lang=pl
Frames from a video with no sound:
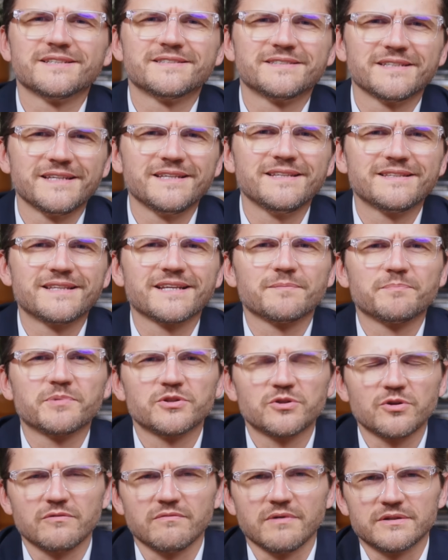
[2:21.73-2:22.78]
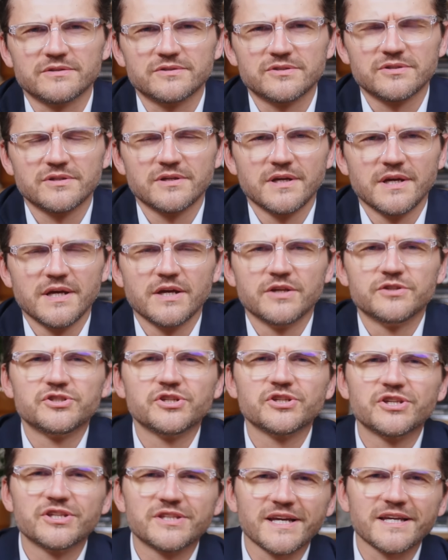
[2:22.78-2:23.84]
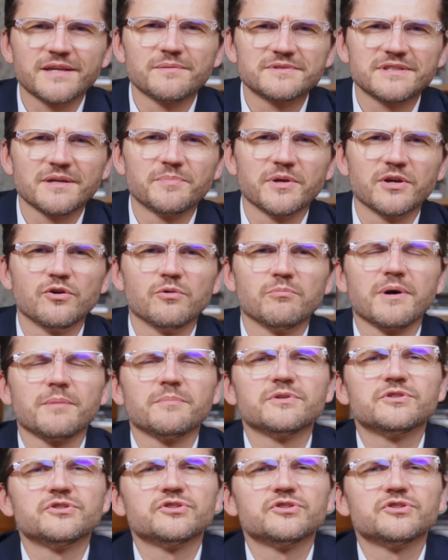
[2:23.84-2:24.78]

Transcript: zinterpretować. Dzięki takim zabiegom mamy